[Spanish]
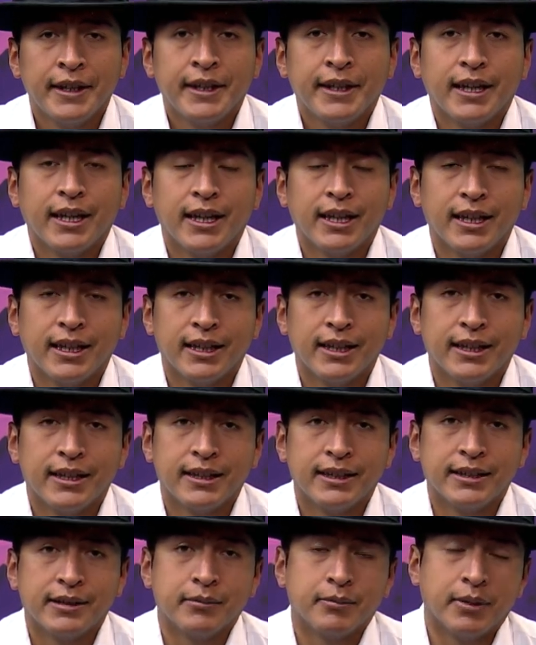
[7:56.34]

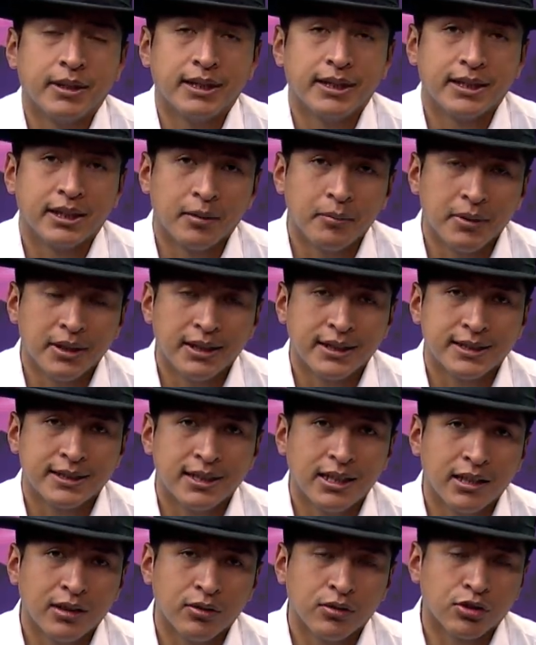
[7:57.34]
van a también
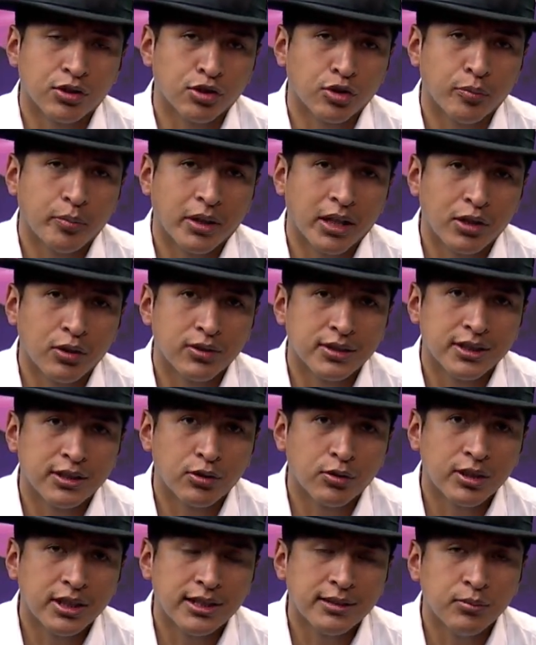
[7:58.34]
estar nuestros operadores de
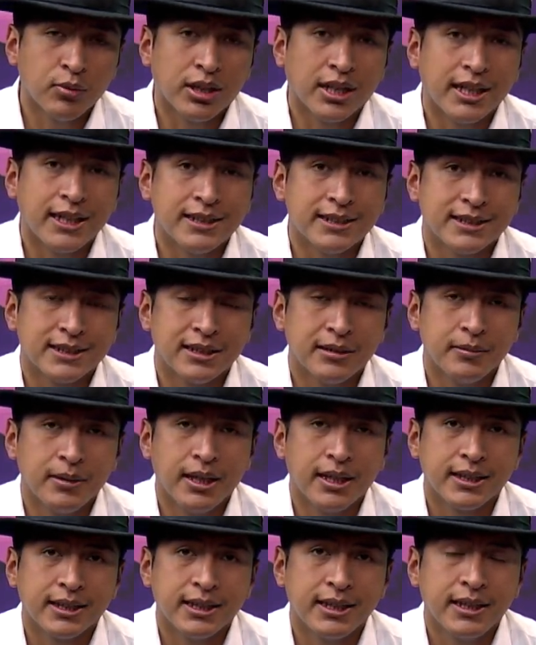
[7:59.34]
turismo, agencias de
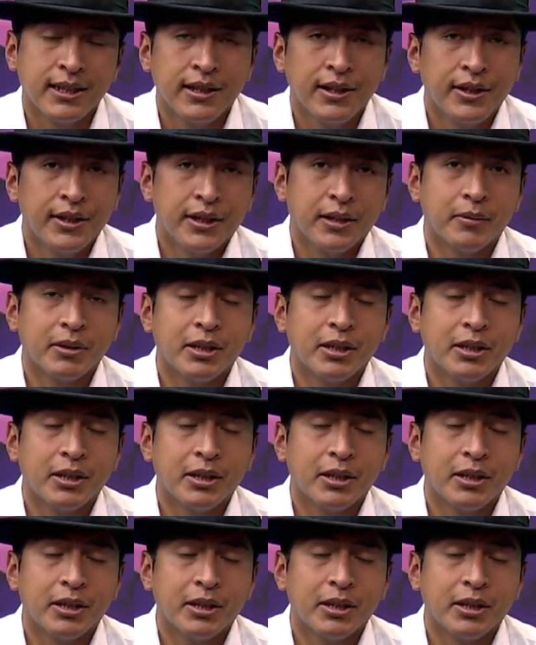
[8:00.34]
viaje, y van a